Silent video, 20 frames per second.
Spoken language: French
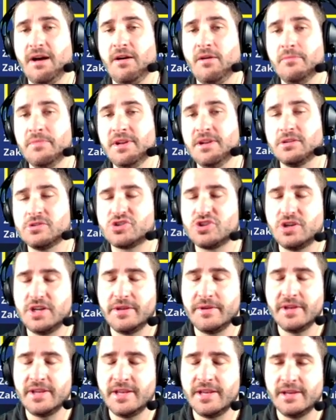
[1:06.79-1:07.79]
en mélangeant
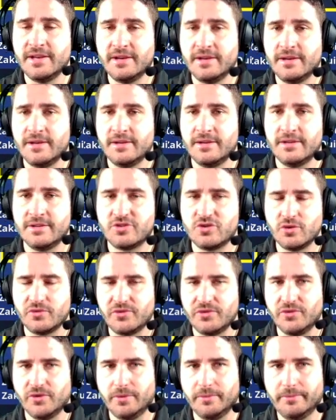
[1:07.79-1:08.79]
les euh,
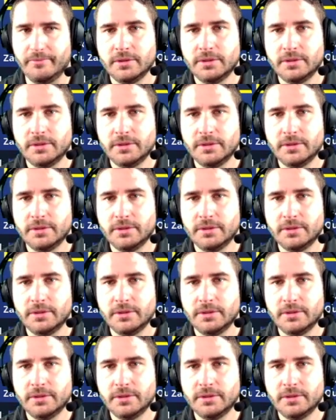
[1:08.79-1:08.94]
survivants.